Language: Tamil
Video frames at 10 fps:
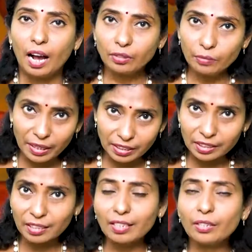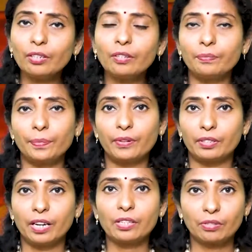அதுவும் மற்ற கிரகங்களும் இப்போ
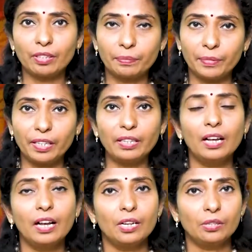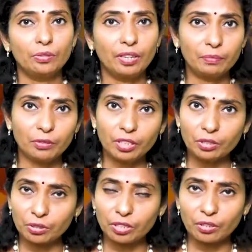நான் சொன்னபடி சூரியன்
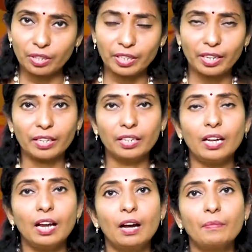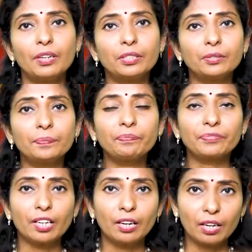புதன் சுக்கரனுடைய நிலை மற்றும்
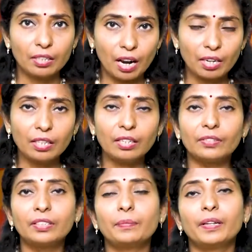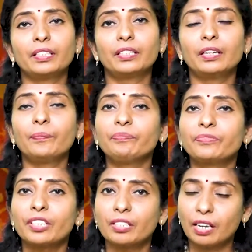நான்கில் வந்து பார்த்திங்கன்னா
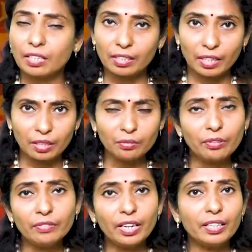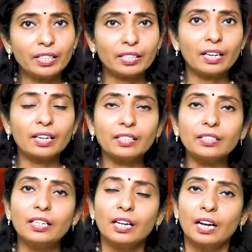யாருக்கடா கேது இவங்களாம் இருக்கிறதுனால
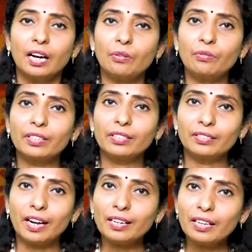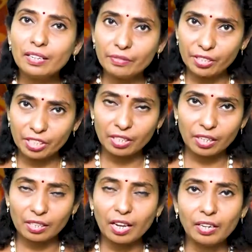அவங்களுக்கு நல்ல
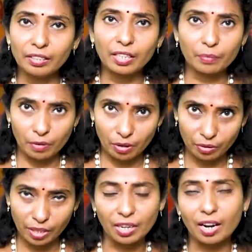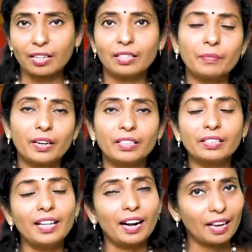விஷயங்களை தான் அள்ளித்தரப்போகக்கூடிய காலகட்டமாக
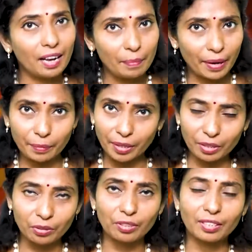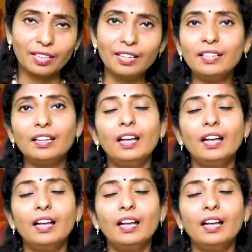இருக்குது இதை அழகாக பயன்படுத்தி கொள்ளுங்கள்